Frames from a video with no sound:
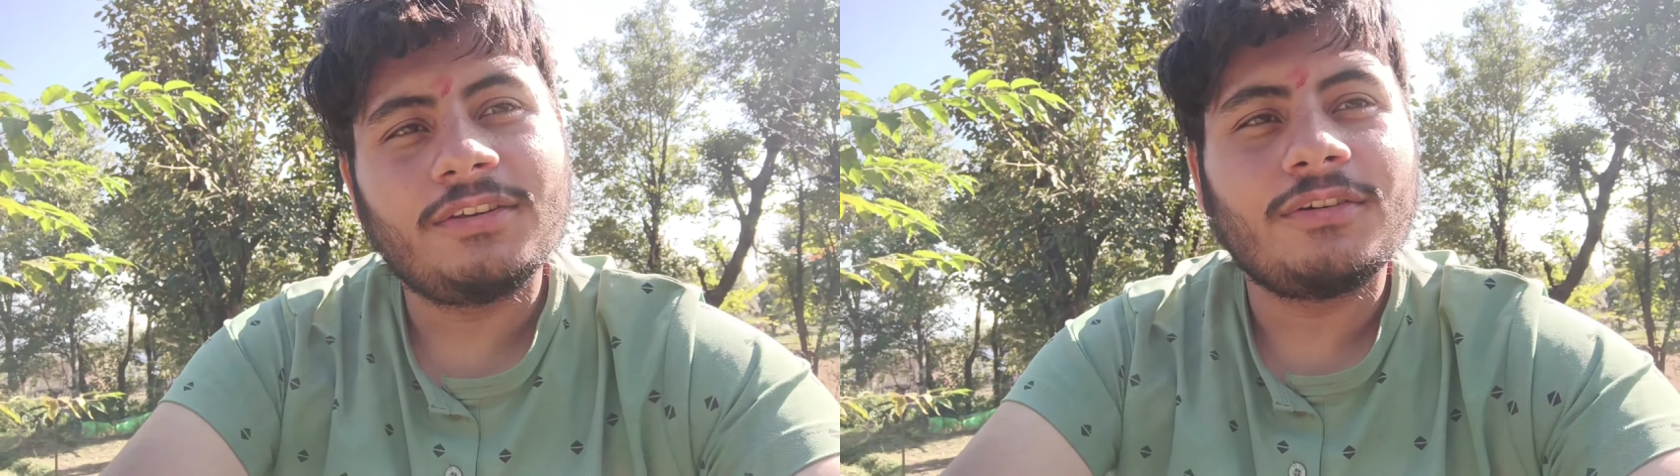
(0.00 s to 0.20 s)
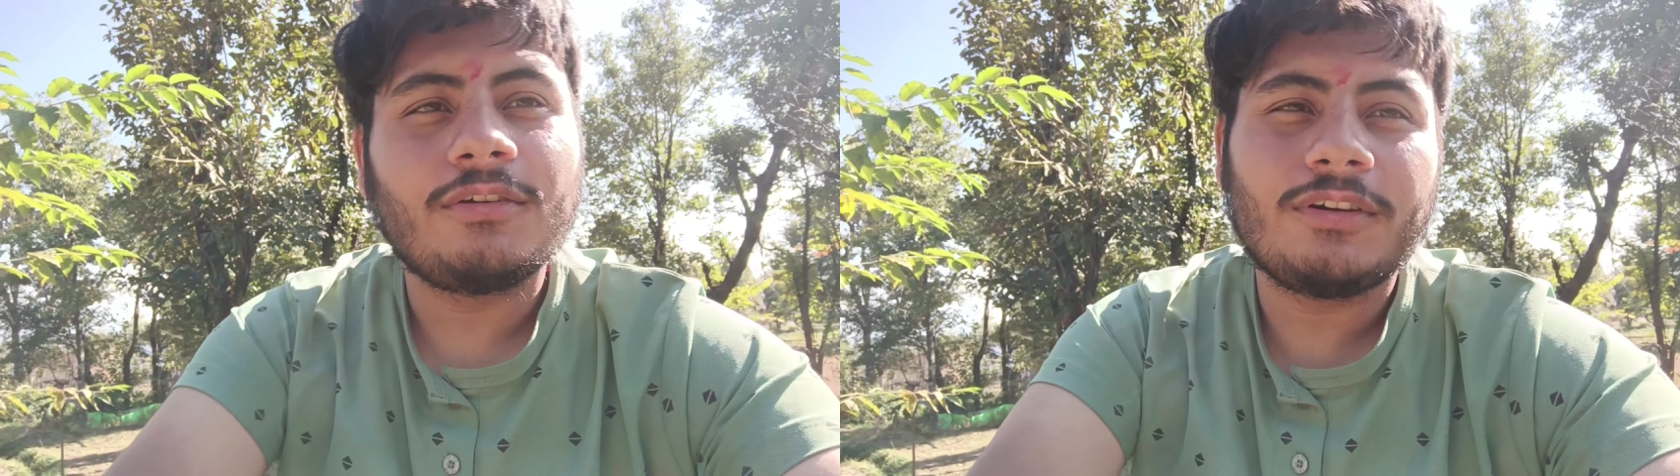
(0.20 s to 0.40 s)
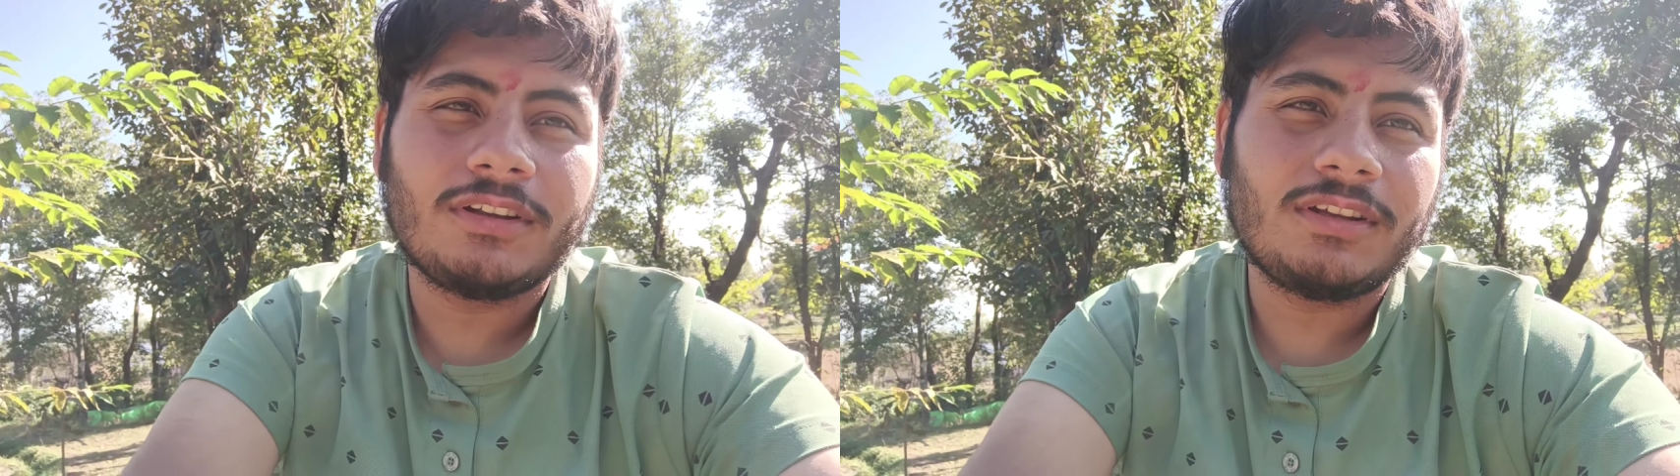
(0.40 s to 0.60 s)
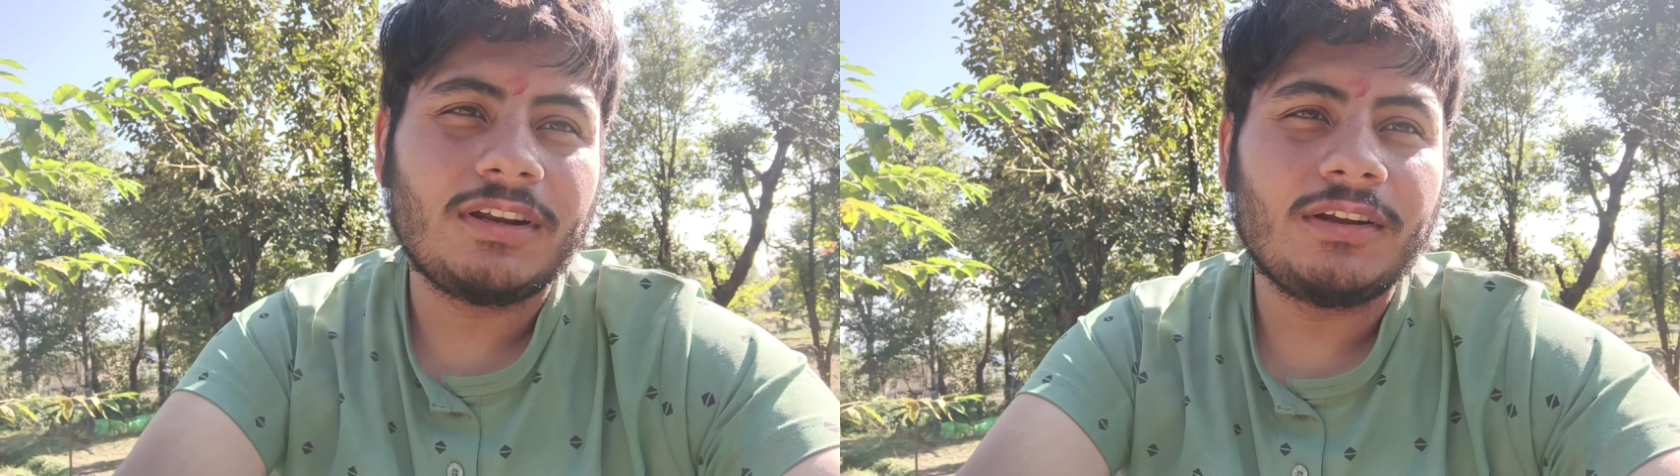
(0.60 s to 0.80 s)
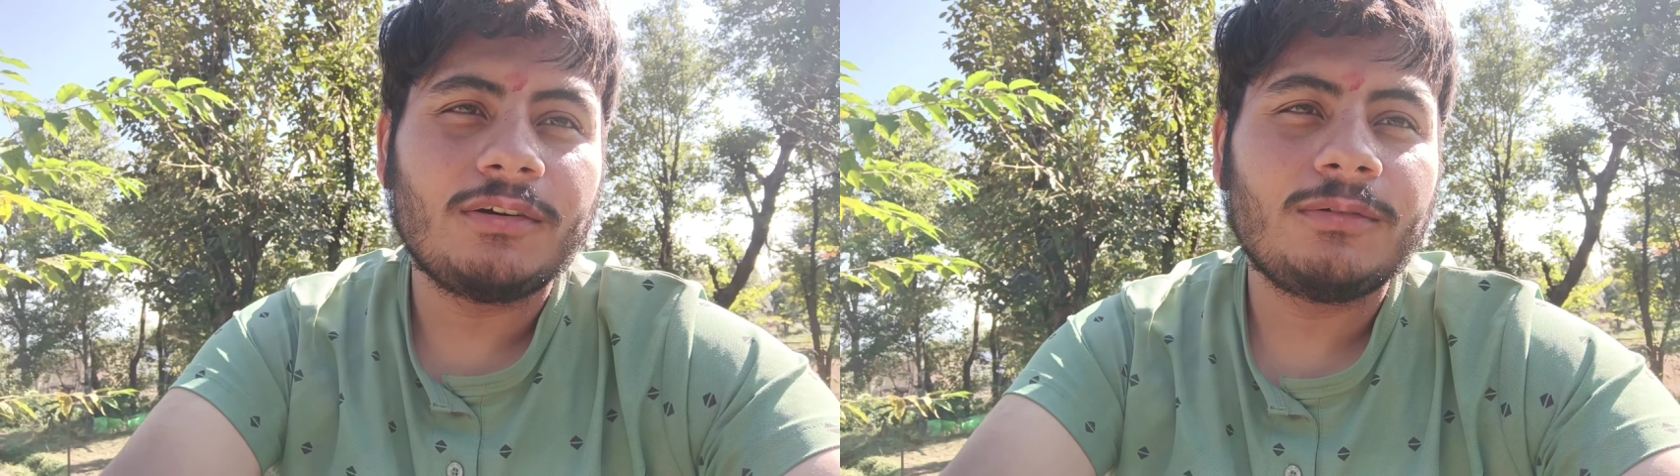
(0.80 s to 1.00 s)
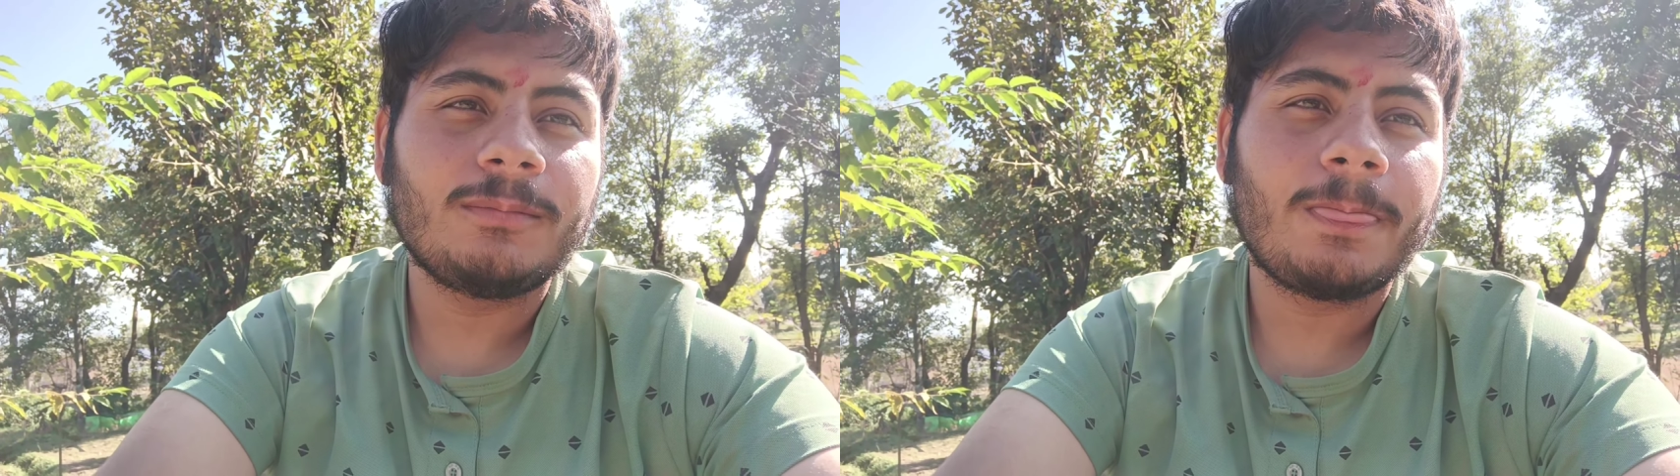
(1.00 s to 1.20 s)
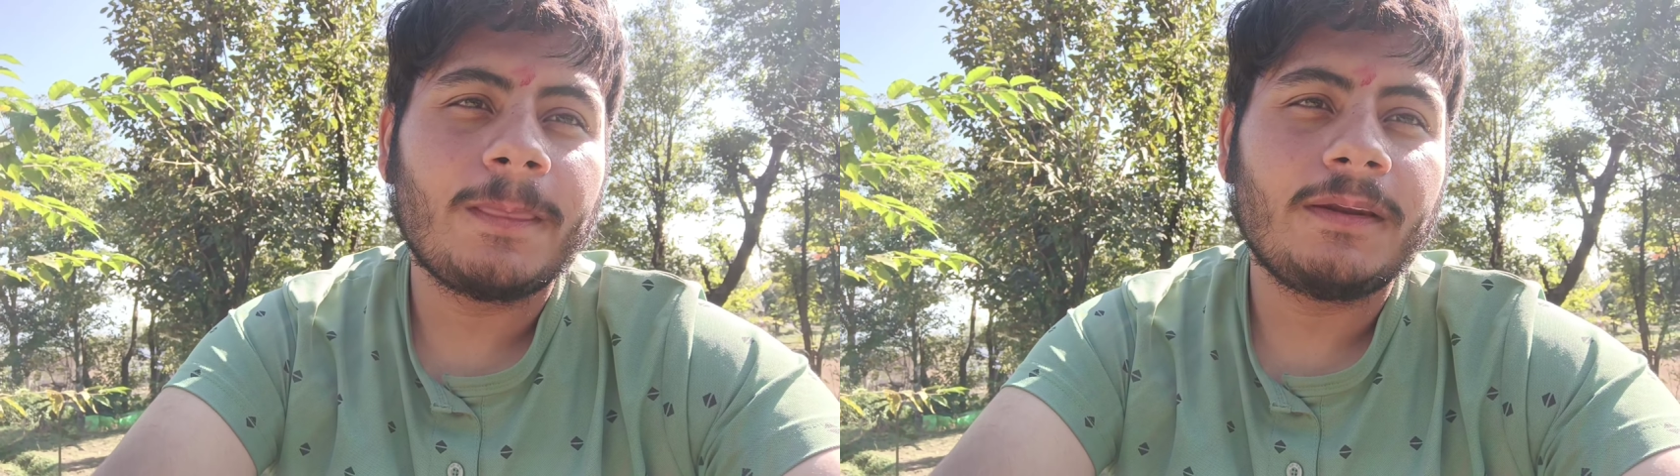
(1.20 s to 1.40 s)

किसी को कोई ख़तरा ना हो है